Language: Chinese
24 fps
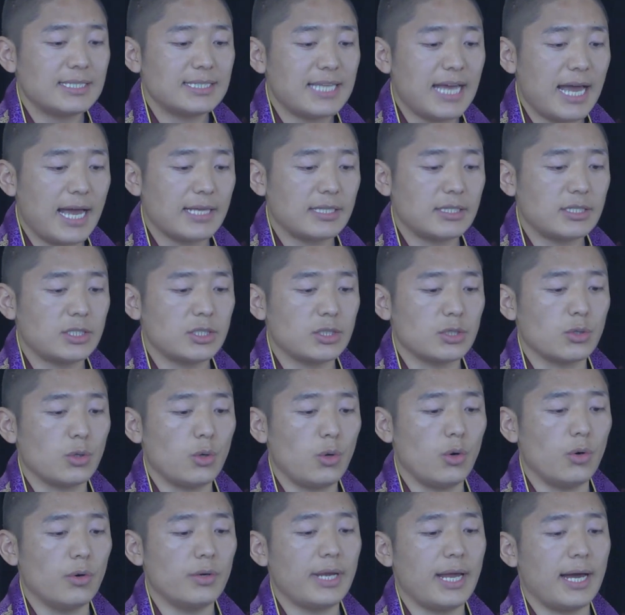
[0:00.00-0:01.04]
再次
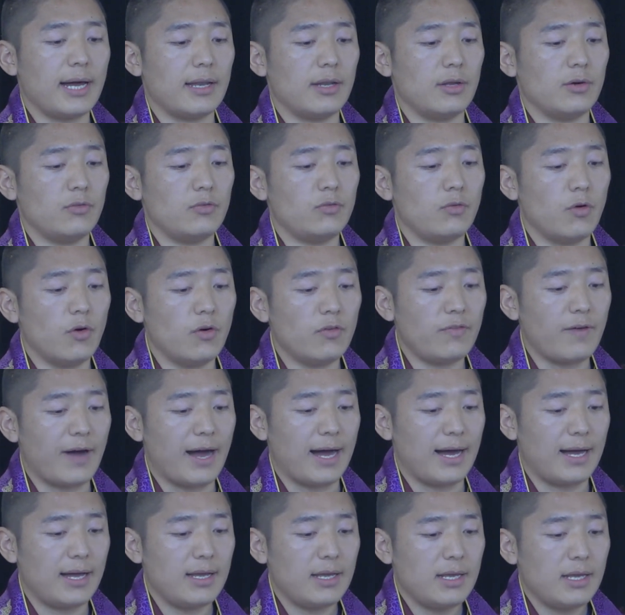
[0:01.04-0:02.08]
弘扬了佛
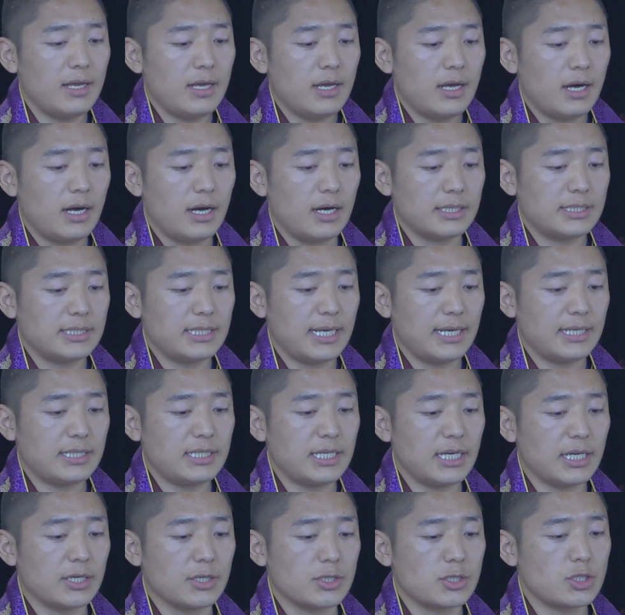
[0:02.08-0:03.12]
法，啊，在
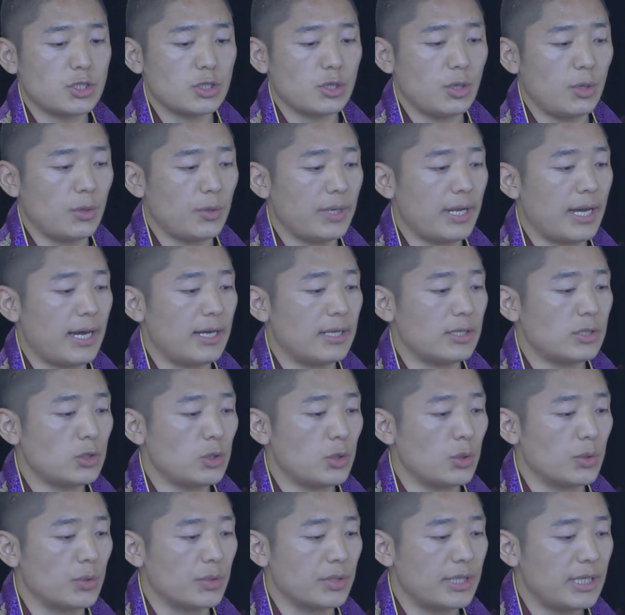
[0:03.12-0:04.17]
这个时候呢，
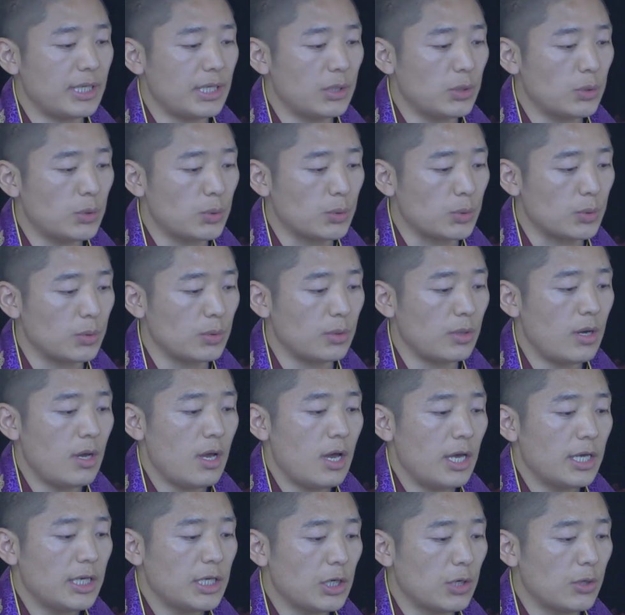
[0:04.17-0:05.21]
从印度
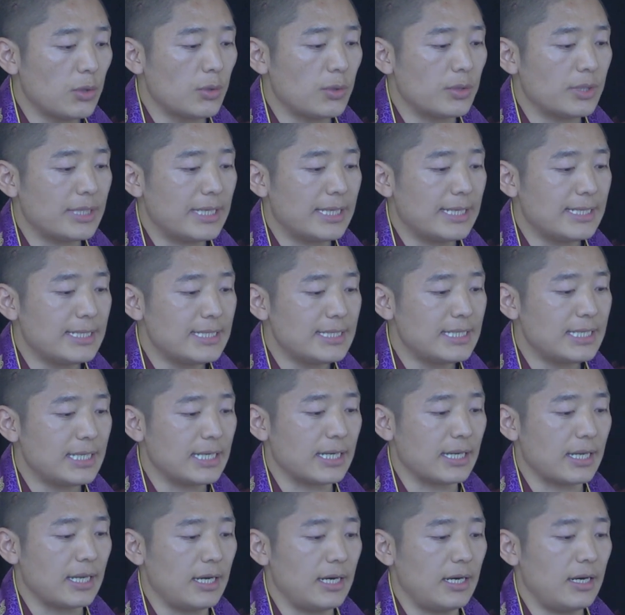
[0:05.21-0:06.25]
又引起
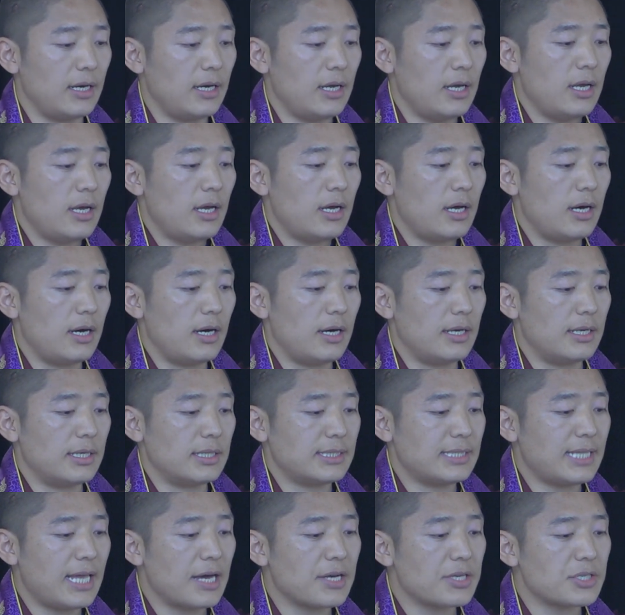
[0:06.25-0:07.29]
了。呃，
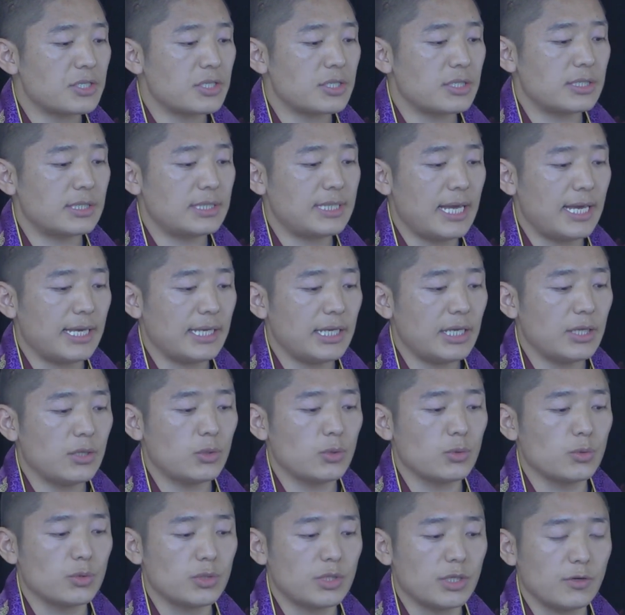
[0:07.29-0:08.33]
当时在印
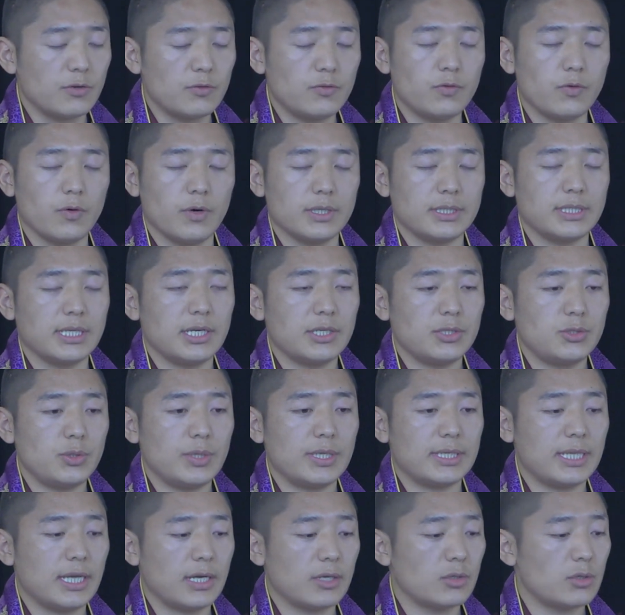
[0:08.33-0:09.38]
度的佛教
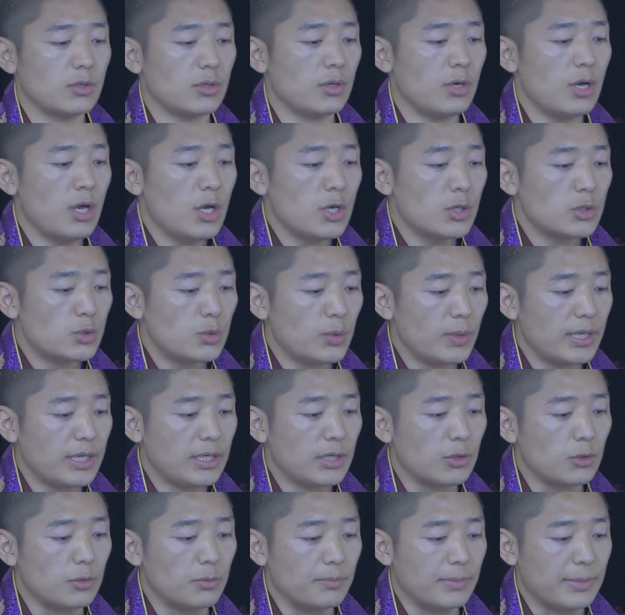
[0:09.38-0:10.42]
学当中最
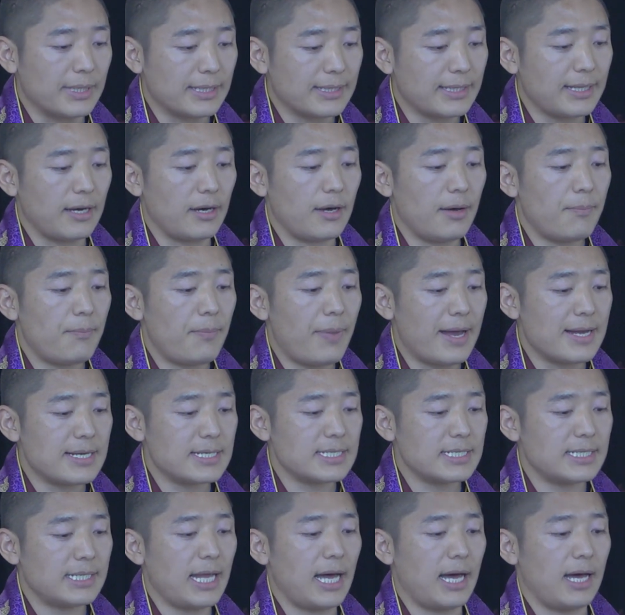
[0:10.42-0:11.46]
有名的班
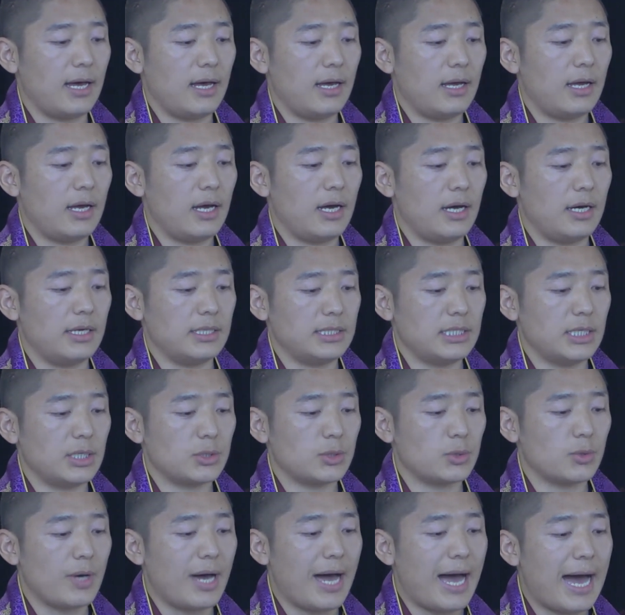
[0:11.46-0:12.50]
智大啊，叫
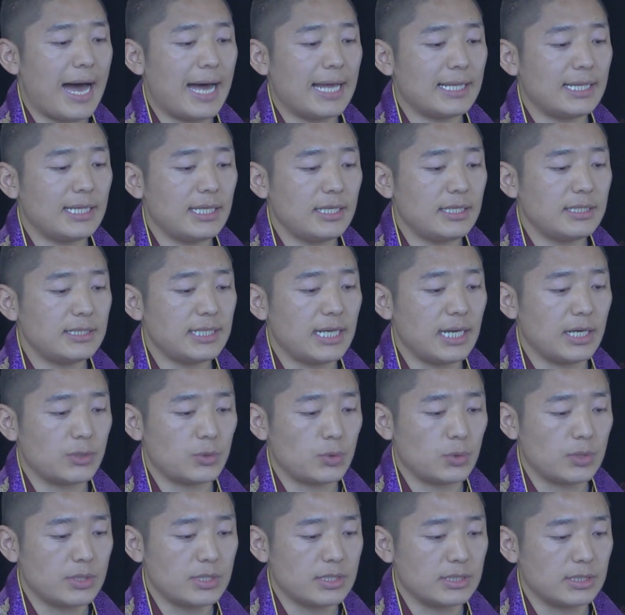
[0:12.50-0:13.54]
做阿底夏
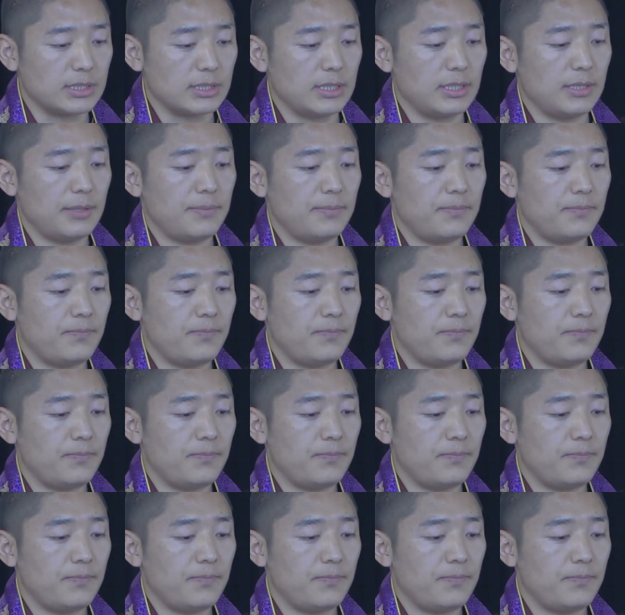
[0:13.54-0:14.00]
尊者。